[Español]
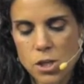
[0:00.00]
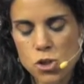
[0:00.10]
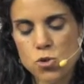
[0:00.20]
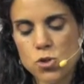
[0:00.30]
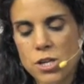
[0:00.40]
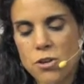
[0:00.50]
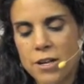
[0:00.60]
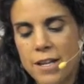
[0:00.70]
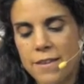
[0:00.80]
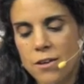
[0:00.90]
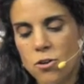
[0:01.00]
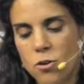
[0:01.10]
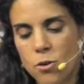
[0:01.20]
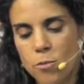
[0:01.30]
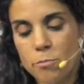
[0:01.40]
Su señor le
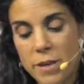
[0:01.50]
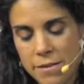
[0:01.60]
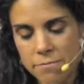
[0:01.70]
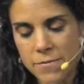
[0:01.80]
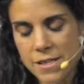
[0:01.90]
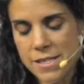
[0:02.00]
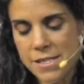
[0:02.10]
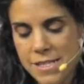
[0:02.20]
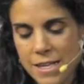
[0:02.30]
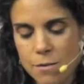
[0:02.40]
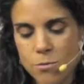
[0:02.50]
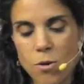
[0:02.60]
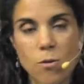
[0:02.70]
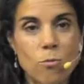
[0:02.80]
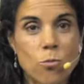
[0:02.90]
dijo, bien,
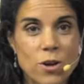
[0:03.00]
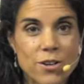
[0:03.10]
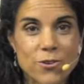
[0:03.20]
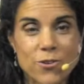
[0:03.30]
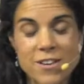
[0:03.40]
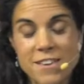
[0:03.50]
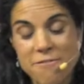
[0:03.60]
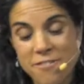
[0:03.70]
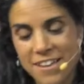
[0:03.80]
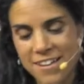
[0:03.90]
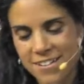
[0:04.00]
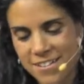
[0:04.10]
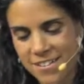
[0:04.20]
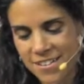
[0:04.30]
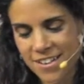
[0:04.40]
siervo bueno y fiel,
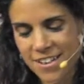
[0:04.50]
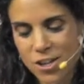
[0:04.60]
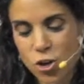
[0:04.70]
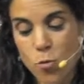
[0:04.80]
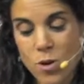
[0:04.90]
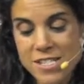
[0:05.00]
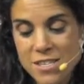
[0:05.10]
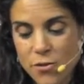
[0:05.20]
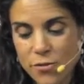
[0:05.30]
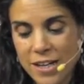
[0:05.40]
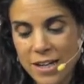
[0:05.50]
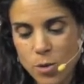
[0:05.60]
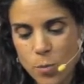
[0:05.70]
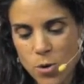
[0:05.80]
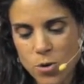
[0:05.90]
como has sido fiel en
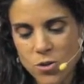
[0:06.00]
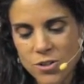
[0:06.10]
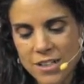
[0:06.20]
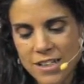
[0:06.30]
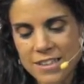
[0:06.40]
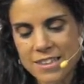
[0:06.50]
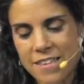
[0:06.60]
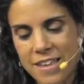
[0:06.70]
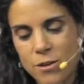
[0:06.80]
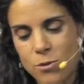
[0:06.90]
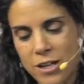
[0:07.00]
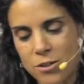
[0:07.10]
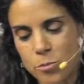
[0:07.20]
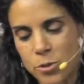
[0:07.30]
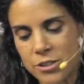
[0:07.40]
lo poco, te daré un
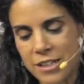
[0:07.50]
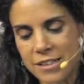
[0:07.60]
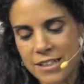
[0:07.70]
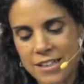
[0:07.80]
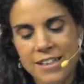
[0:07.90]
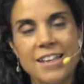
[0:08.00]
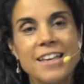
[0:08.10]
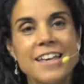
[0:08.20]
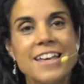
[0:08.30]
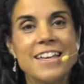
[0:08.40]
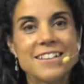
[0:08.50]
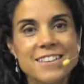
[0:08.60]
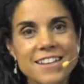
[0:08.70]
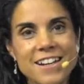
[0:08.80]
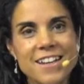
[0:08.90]
cargo importante.
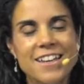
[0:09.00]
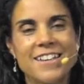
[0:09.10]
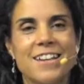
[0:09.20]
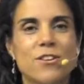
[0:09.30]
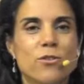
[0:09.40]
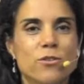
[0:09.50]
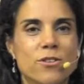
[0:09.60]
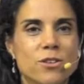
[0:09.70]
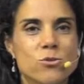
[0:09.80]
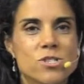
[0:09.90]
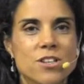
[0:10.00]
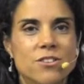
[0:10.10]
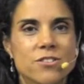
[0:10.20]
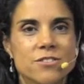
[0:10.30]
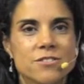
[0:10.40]
Entra en el gozo de tu
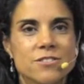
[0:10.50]
señor.